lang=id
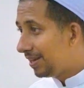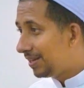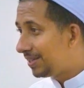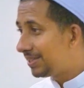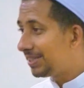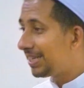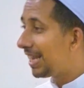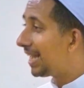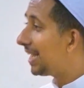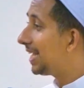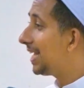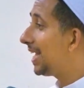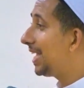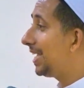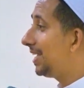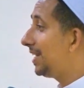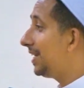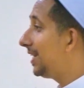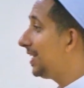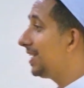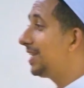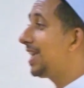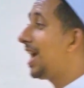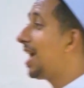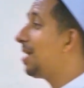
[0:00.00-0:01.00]
saya
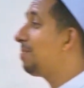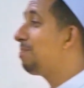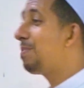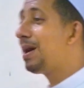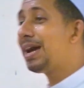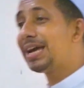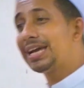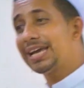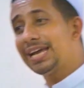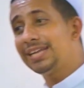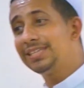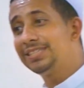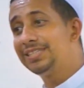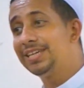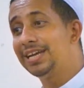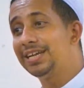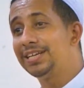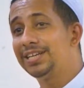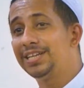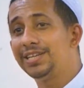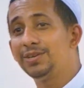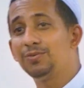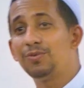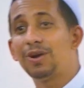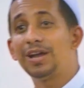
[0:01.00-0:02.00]
ini gak bakat
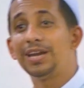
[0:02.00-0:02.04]
jadi